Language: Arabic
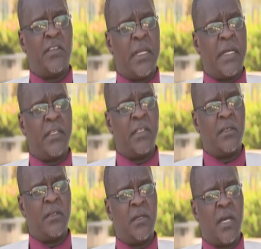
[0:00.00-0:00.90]
يعني
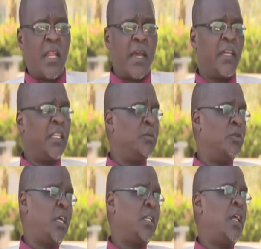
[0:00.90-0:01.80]
انا الان عندما
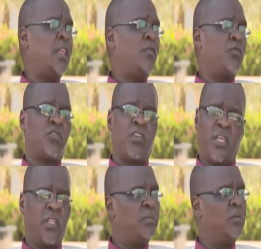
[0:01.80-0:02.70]
اتيحت لي هذه الفرصه
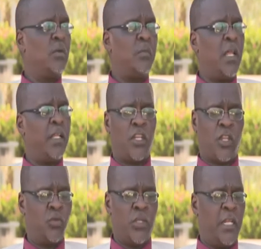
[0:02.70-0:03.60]
جئت بلا
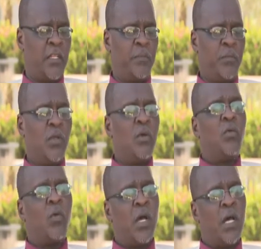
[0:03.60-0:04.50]
تردد يعني
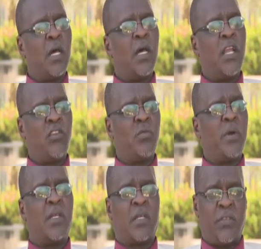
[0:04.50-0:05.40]
واجزم
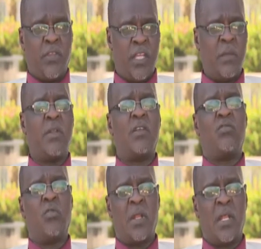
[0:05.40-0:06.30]
ان كثيرين من
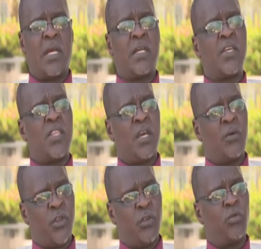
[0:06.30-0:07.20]
الزملاء اذا
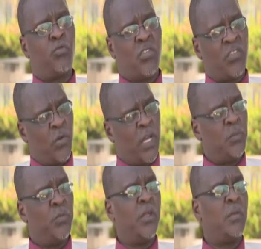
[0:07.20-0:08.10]
وجدوا الفرص الواحد
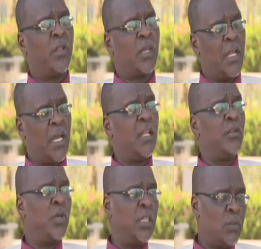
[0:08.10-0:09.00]
ممكن من خلالها
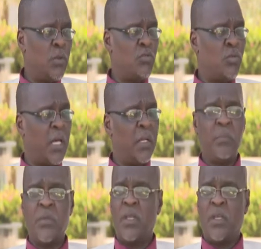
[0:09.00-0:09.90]
انه يقدم للسودان
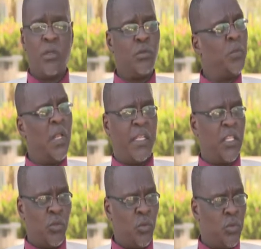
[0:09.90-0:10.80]
يعود بلا
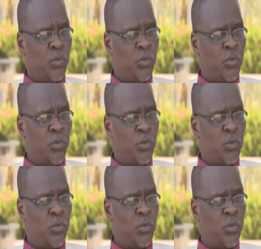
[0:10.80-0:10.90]
تردد